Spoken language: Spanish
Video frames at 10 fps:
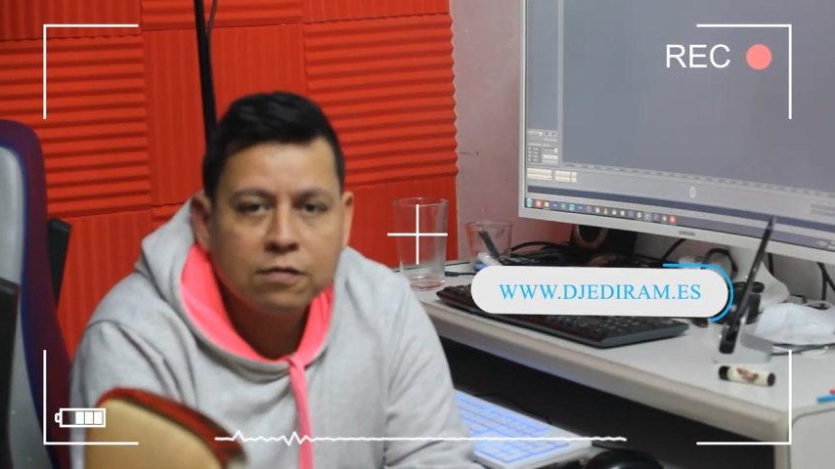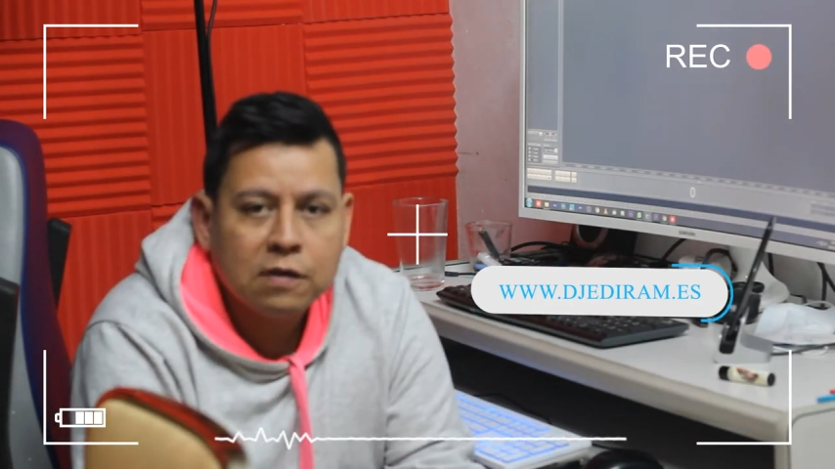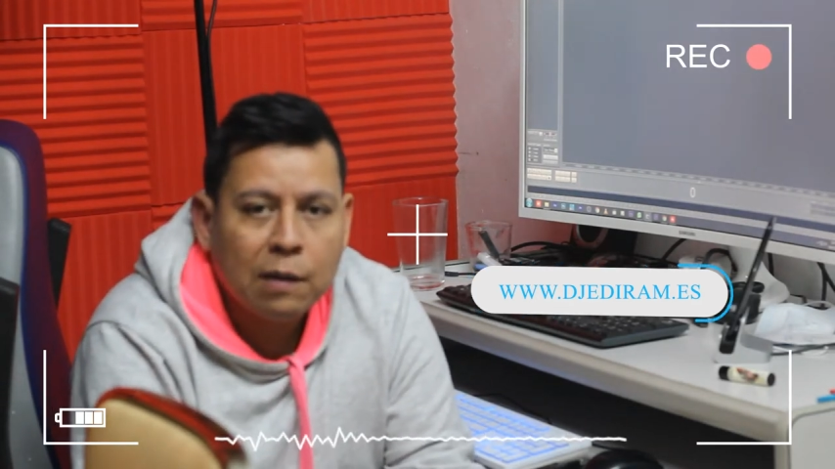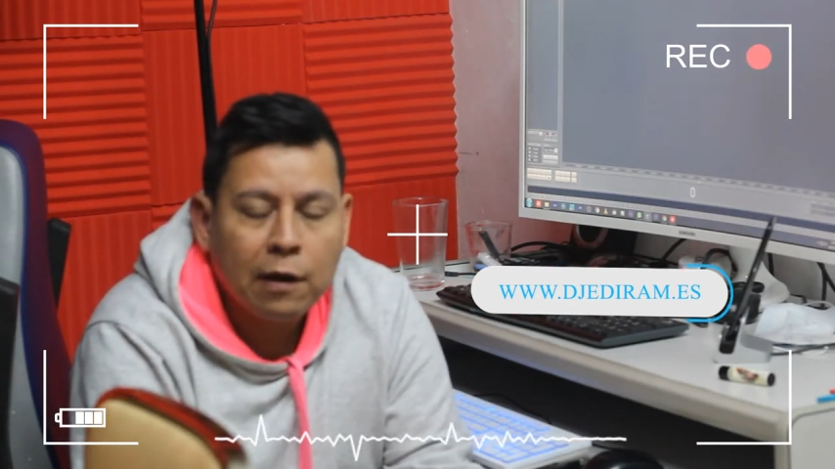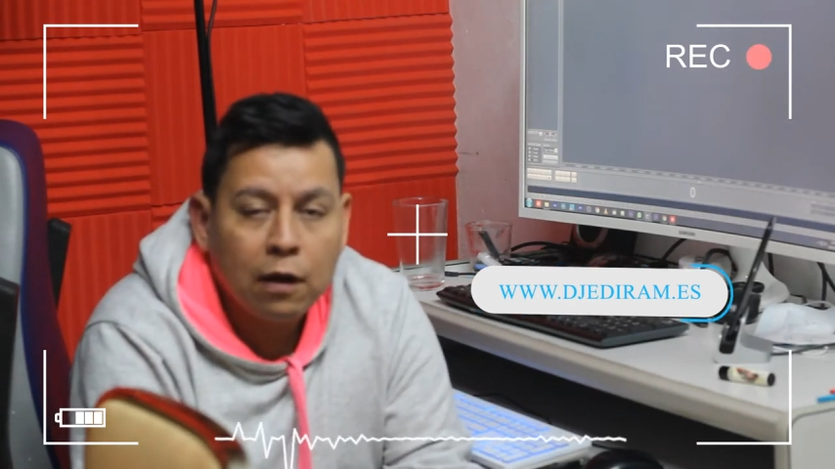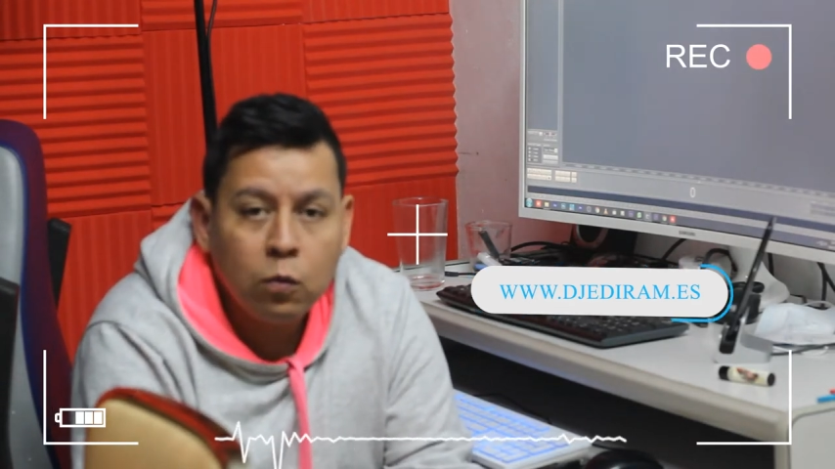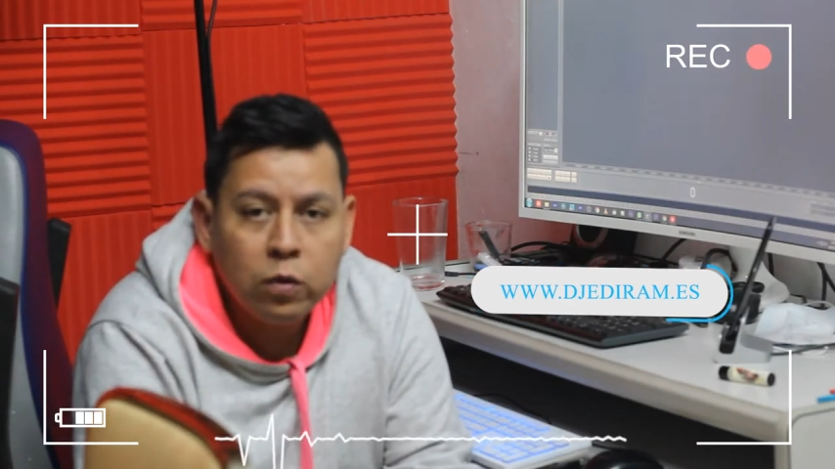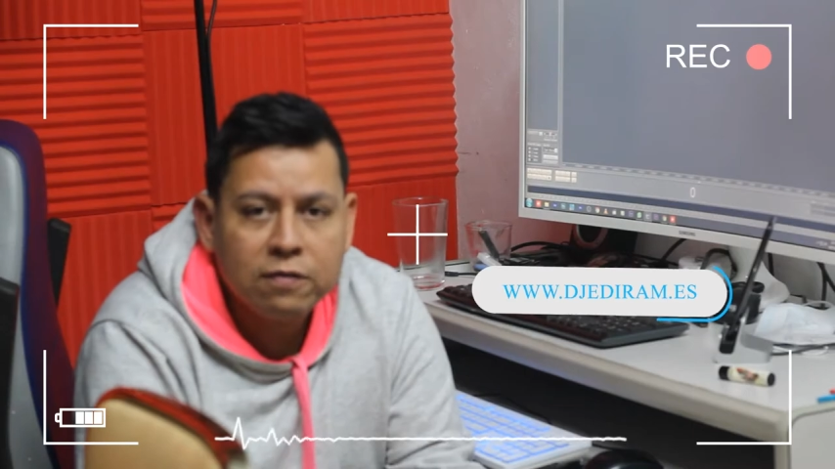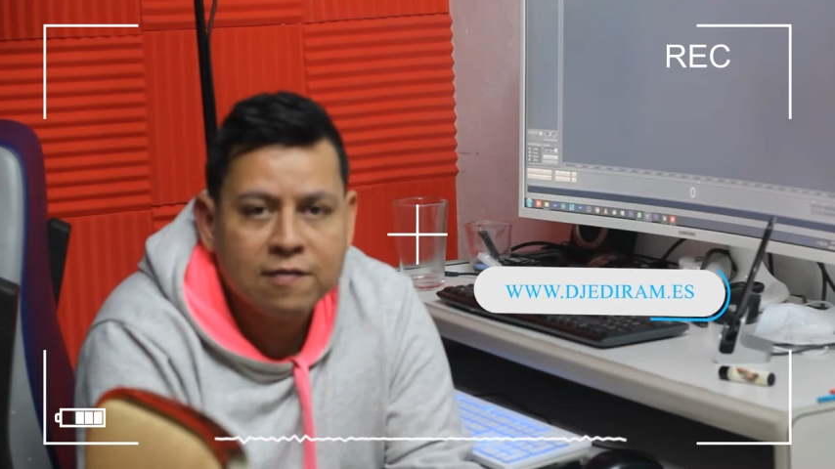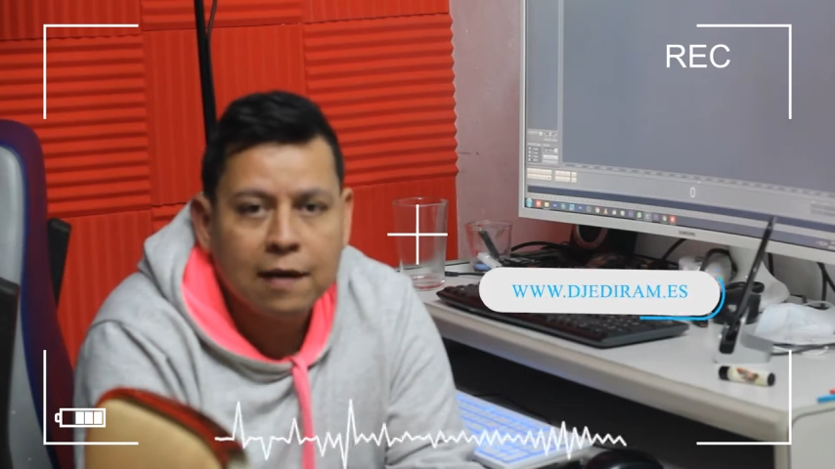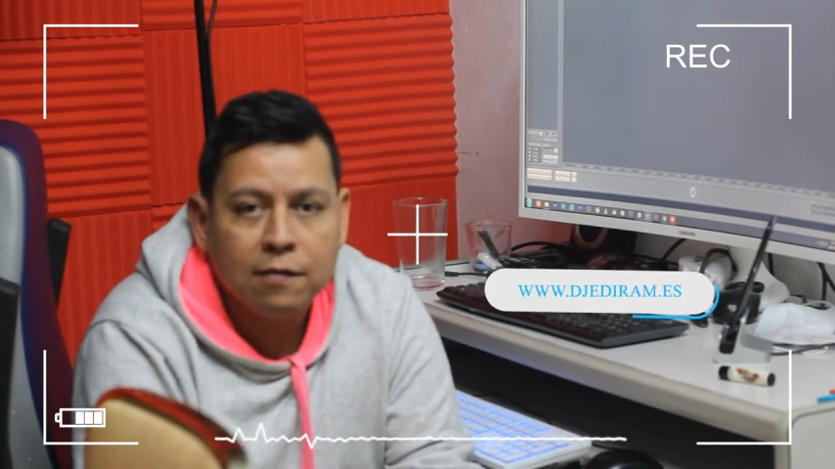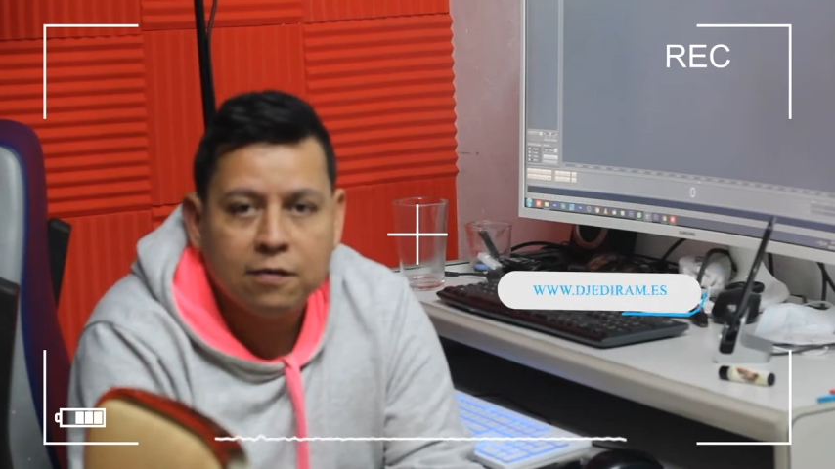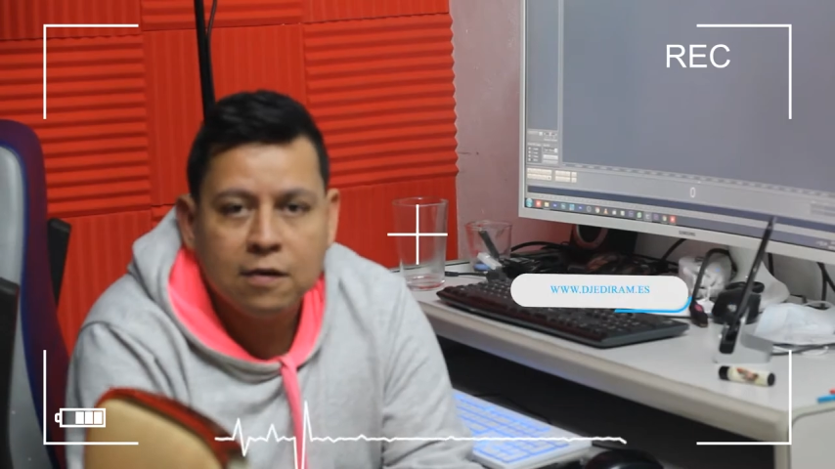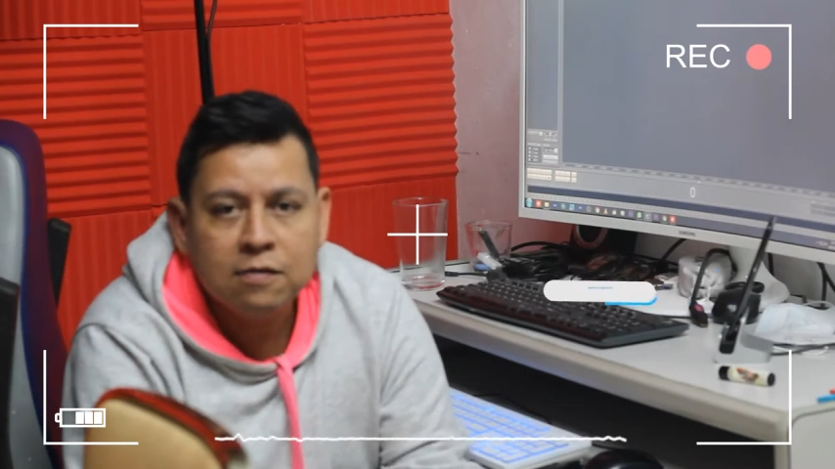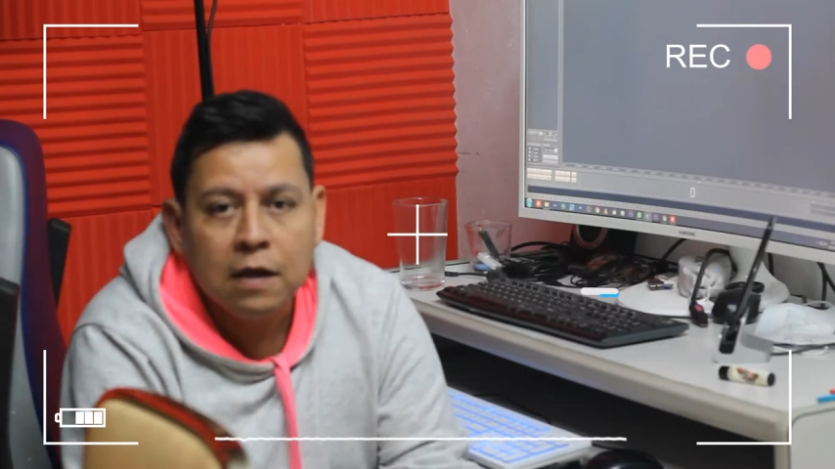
se llama Luis Sánchez.